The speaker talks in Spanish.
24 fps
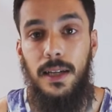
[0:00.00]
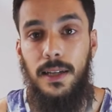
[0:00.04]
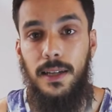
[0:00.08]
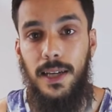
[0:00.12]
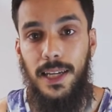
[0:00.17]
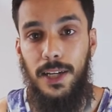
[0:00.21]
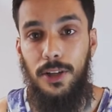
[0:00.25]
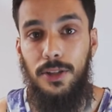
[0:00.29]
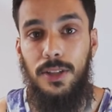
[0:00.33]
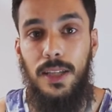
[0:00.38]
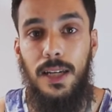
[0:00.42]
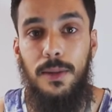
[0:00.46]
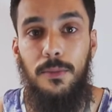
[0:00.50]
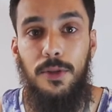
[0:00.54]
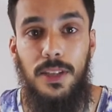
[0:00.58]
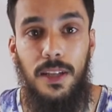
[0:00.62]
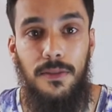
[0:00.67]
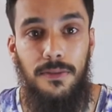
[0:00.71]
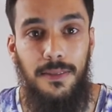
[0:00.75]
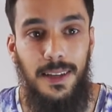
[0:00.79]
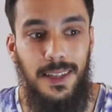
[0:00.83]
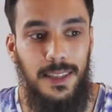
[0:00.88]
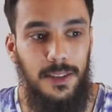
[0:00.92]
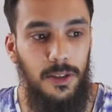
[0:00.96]
¿Que no tenemos
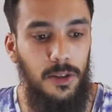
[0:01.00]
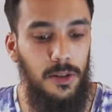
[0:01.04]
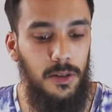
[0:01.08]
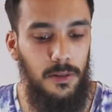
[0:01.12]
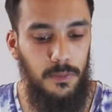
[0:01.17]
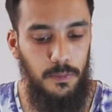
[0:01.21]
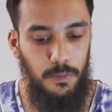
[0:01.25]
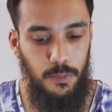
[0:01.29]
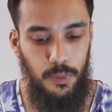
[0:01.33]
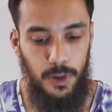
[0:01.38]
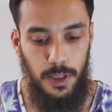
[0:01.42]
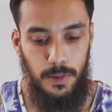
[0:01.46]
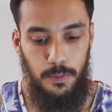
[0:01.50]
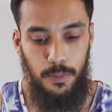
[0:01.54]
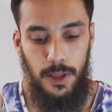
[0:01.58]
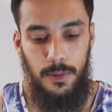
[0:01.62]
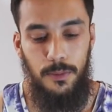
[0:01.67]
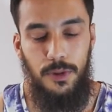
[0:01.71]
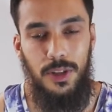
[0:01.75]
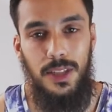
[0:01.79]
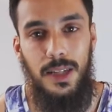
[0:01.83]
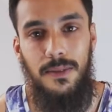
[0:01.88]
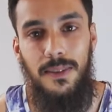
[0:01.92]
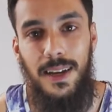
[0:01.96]
deflector? Pues
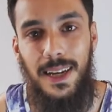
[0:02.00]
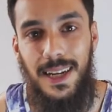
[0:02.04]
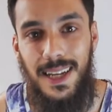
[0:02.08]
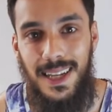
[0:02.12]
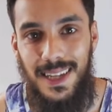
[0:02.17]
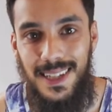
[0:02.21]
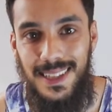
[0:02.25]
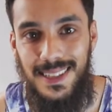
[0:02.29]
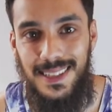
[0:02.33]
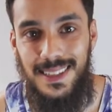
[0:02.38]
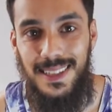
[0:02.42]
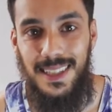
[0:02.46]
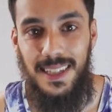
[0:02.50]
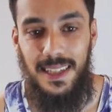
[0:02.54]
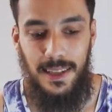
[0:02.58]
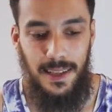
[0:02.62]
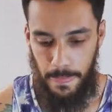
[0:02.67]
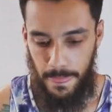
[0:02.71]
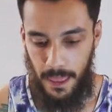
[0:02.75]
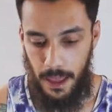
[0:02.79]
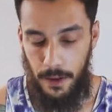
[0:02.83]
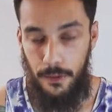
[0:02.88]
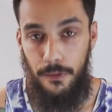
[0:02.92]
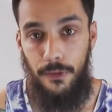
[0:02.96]
podemos llevar este
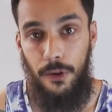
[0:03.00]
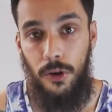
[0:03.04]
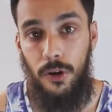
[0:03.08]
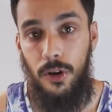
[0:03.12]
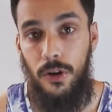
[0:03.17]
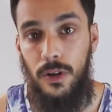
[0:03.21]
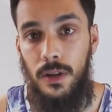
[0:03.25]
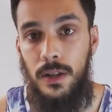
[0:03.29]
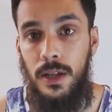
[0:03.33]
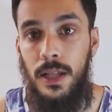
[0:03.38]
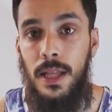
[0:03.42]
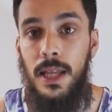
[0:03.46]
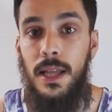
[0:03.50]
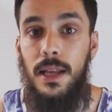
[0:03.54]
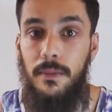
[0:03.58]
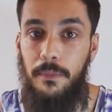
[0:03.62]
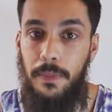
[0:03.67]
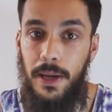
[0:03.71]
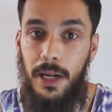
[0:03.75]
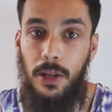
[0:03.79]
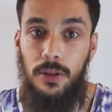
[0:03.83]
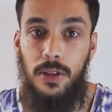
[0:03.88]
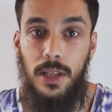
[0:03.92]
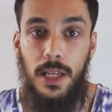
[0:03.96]
foco
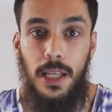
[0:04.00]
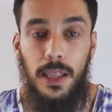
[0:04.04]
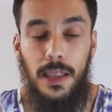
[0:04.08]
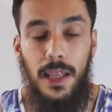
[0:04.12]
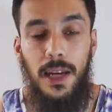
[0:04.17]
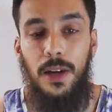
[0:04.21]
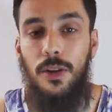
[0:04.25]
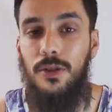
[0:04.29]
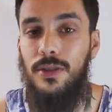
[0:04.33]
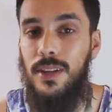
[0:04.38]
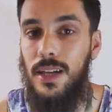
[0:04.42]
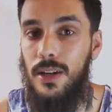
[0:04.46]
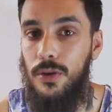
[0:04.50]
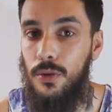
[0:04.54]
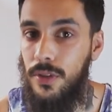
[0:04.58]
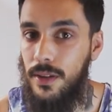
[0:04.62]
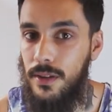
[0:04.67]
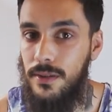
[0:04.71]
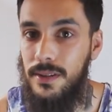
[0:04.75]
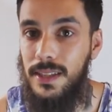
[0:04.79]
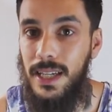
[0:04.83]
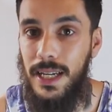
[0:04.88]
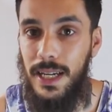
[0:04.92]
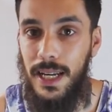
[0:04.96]
para utilizarlo de
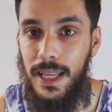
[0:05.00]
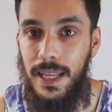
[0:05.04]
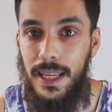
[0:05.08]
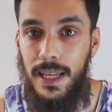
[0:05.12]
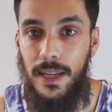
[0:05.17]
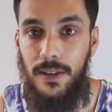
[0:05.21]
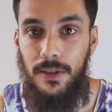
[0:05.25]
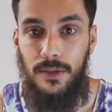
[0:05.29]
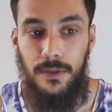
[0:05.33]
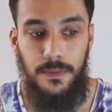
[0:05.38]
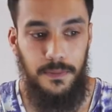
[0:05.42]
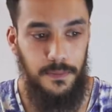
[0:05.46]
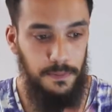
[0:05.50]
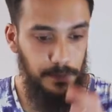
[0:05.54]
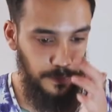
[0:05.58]
luz de relleno.